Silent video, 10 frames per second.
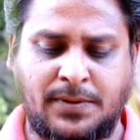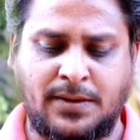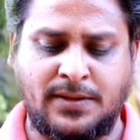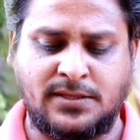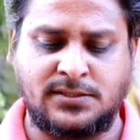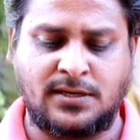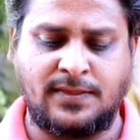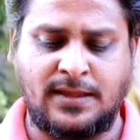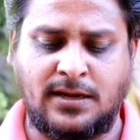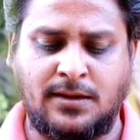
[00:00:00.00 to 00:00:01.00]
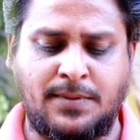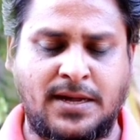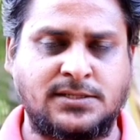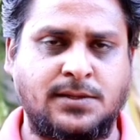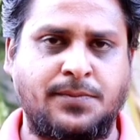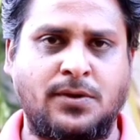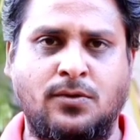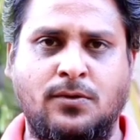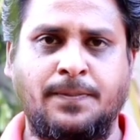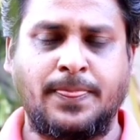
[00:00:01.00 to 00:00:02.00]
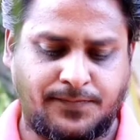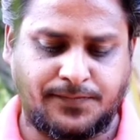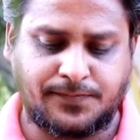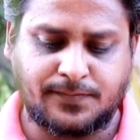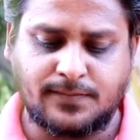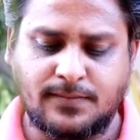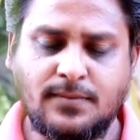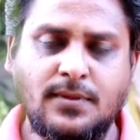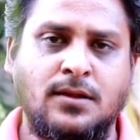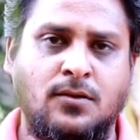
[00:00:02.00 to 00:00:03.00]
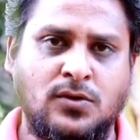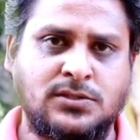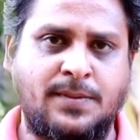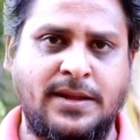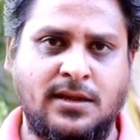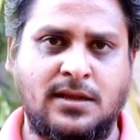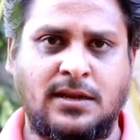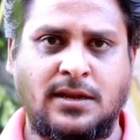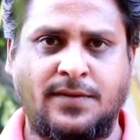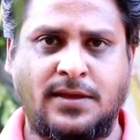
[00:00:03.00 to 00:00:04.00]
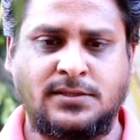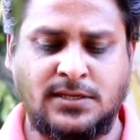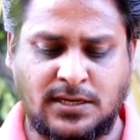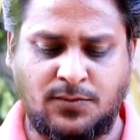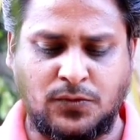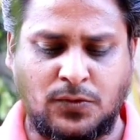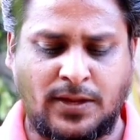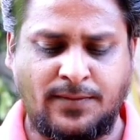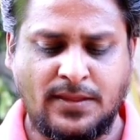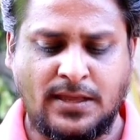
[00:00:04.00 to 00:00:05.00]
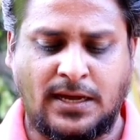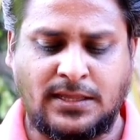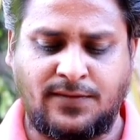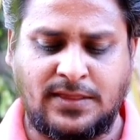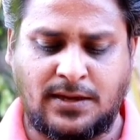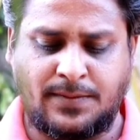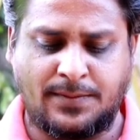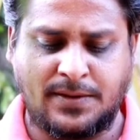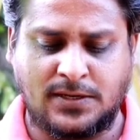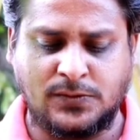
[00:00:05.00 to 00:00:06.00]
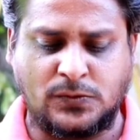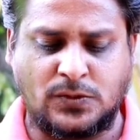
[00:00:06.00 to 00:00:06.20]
చెప్పడం అయితే జరిగింది అంటే మార్చ్ ఏప్రిల్లో లోక్సభ ఎన్నికలు అనేవి జరగబోతున్నాయి అదేవిధంగా మనం ఇక్కడ